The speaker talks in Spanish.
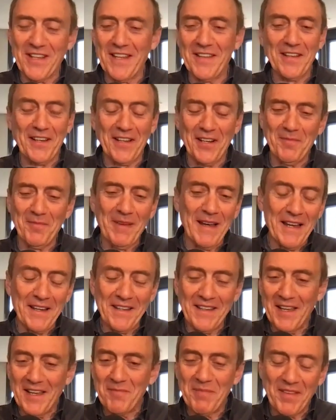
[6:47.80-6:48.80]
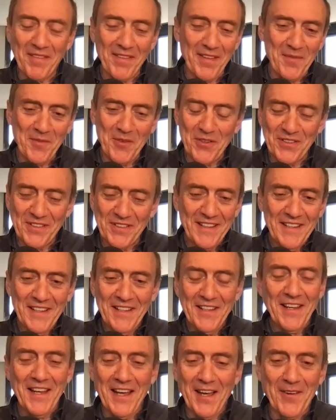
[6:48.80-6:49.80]
a discrepar, ya empezamos
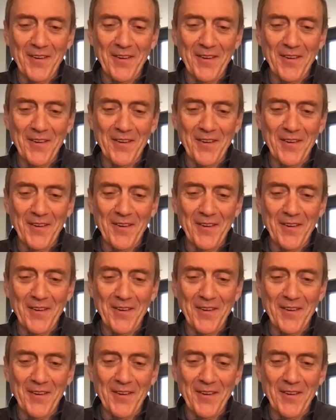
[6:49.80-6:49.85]
a